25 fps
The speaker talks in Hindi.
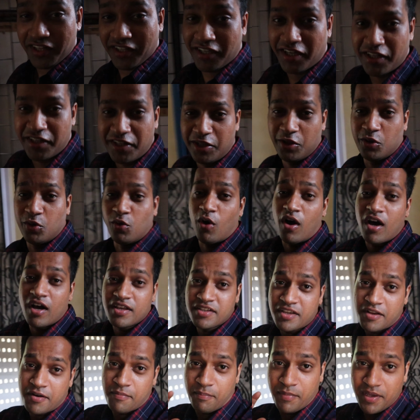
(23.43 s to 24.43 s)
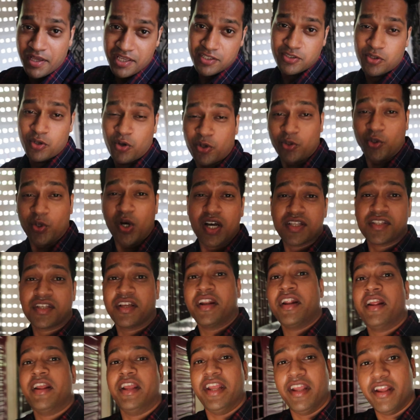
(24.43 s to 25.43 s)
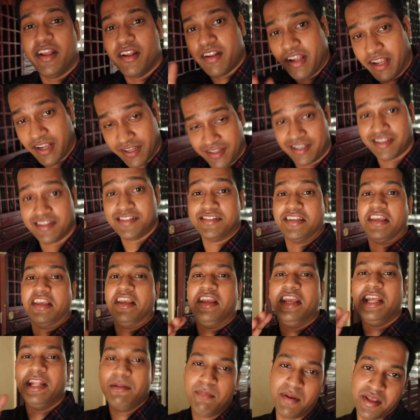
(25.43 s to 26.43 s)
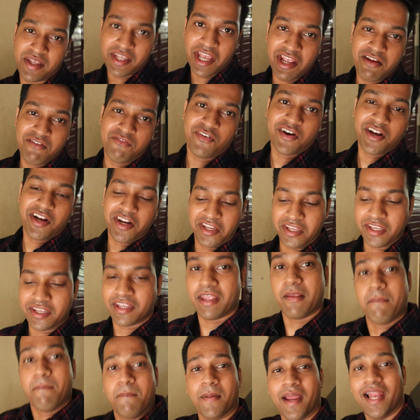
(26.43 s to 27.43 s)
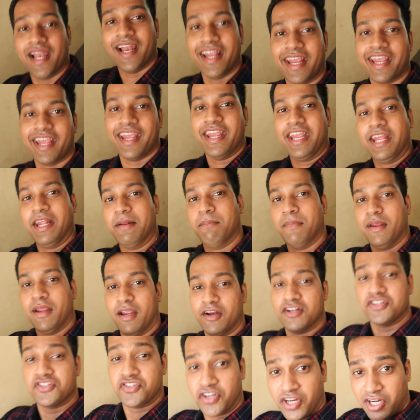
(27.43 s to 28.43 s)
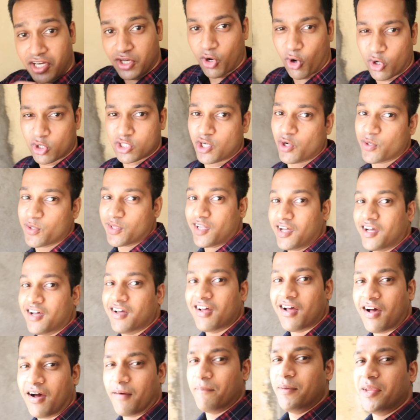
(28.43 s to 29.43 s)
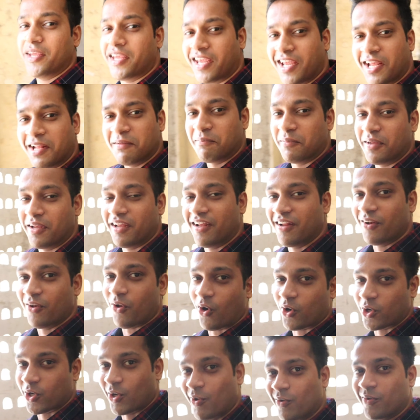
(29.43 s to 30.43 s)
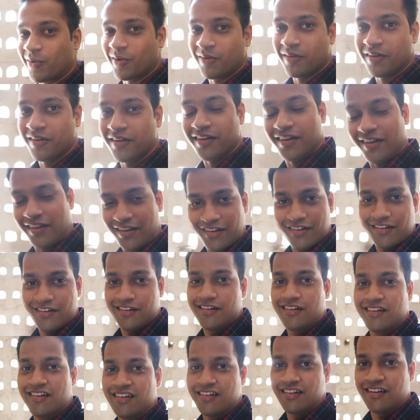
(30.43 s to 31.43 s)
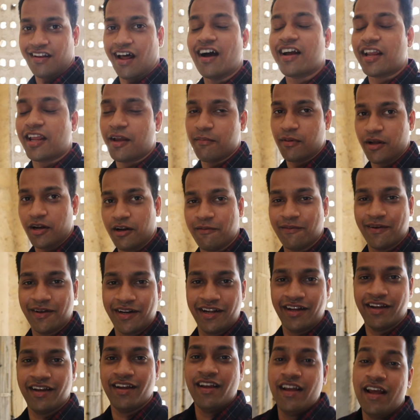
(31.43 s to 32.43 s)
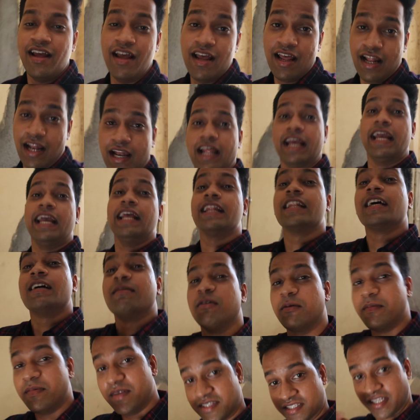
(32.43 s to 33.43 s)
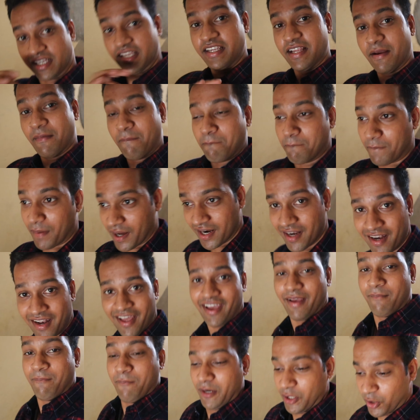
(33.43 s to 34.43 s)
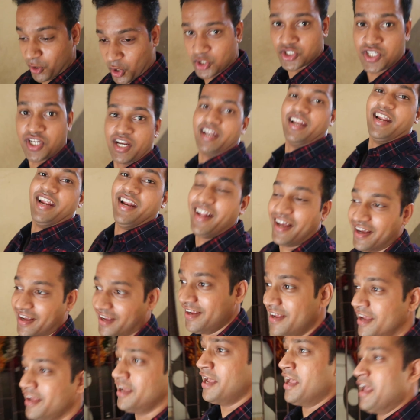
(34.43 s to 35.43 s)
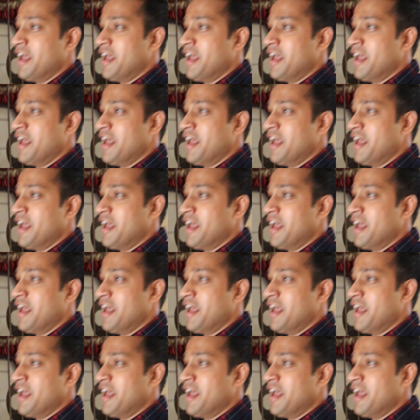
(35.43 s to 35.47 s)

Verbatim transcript: ईद का दिन 2020 और 21 की ईद में यही फ़र्क है कि पहले की ईद में स्ट्रिक्ट लॉकडाउन था अभी की ईद में लॉकडाउन ना के बराबर है लेकिन तभी भी संयम पालना है प्रिकॉशन लेना है